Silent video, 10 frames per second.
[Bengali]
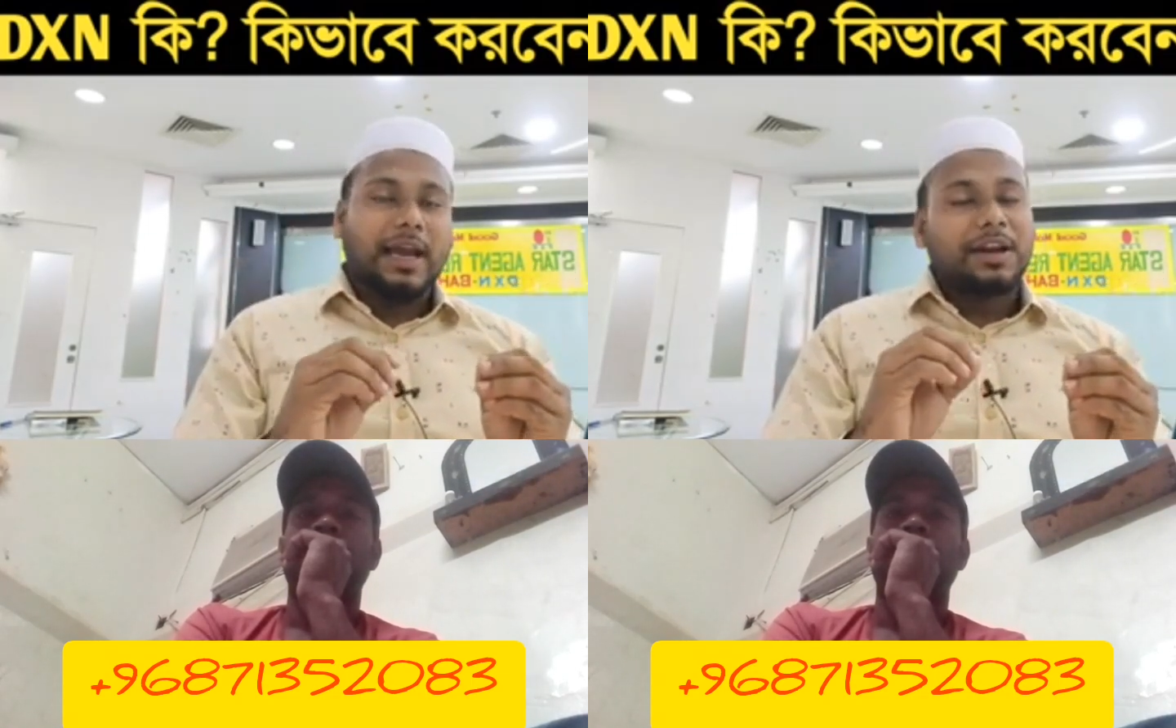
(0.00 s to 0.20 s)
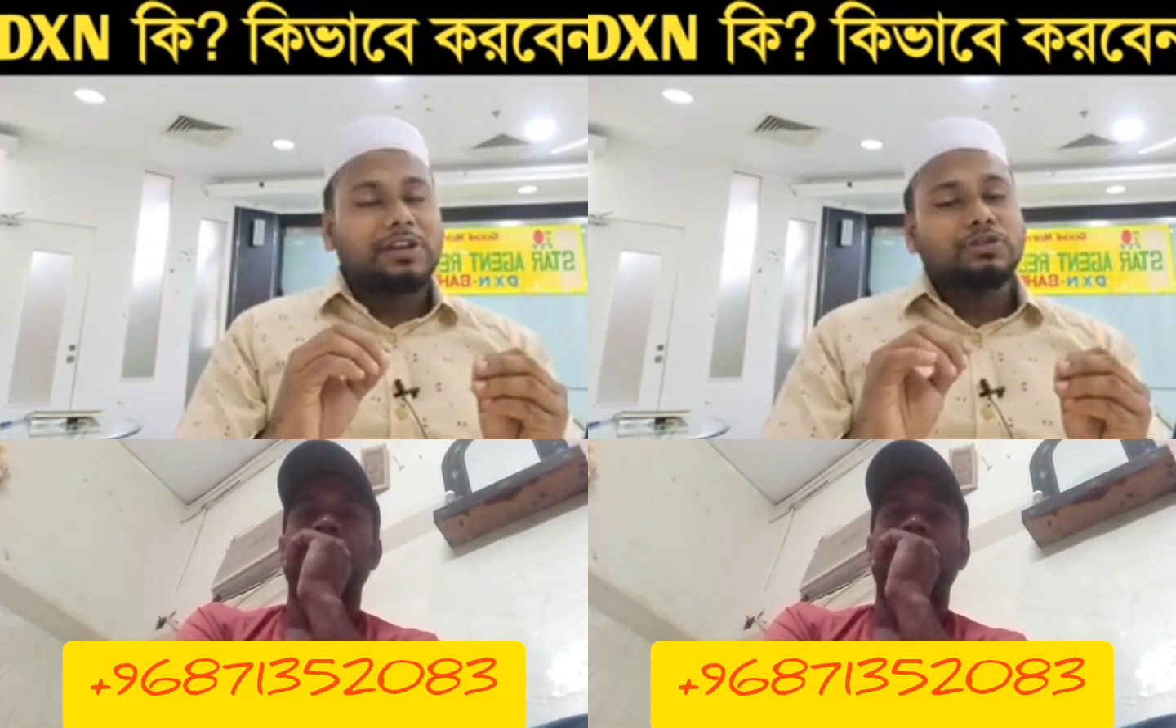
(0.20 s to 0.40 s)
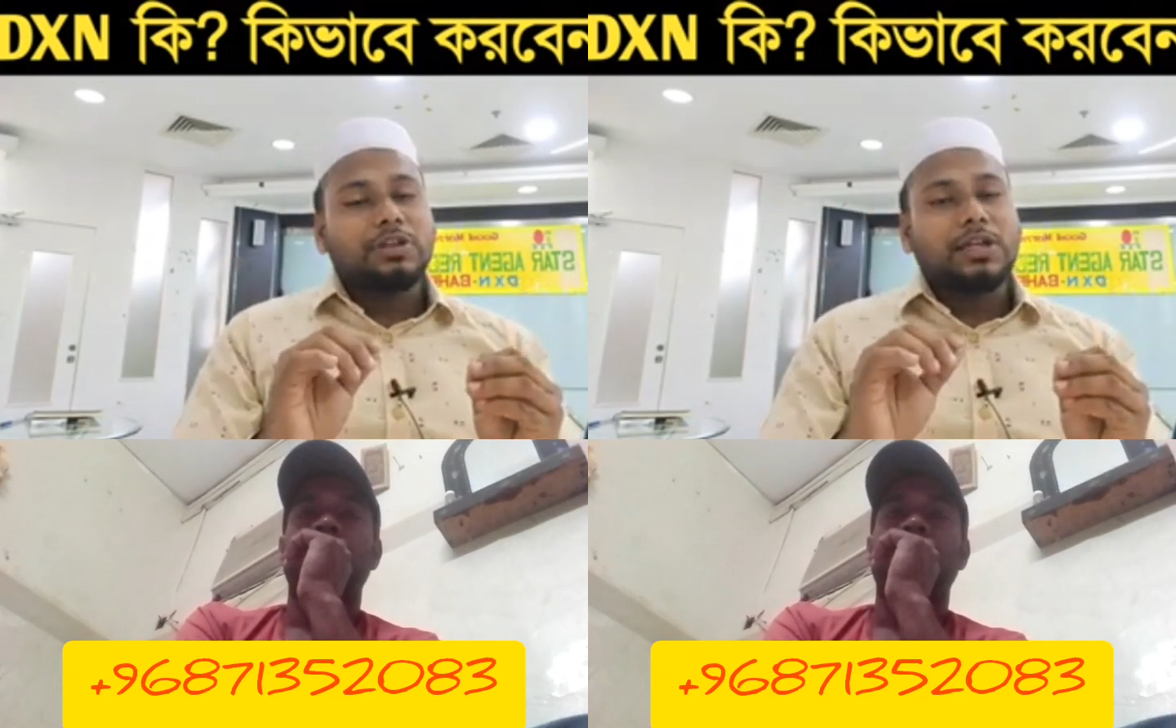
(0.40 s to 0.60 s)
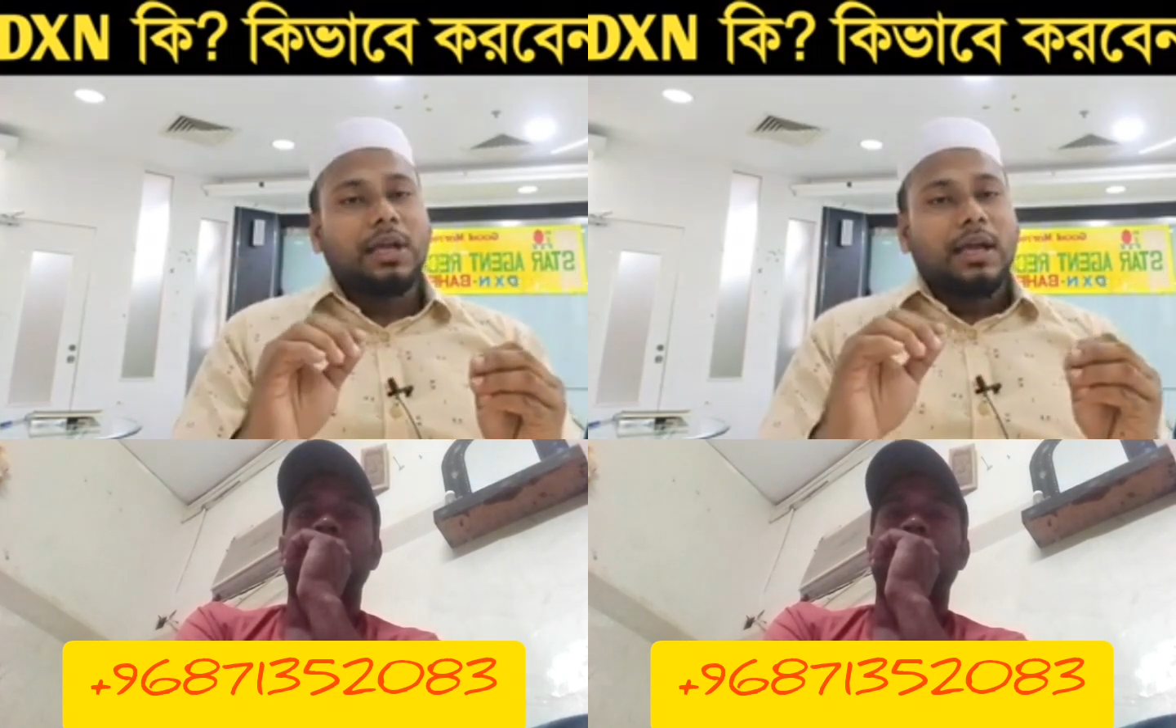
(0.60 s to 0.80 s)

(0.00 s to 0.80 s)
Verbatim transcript: এখানে যদি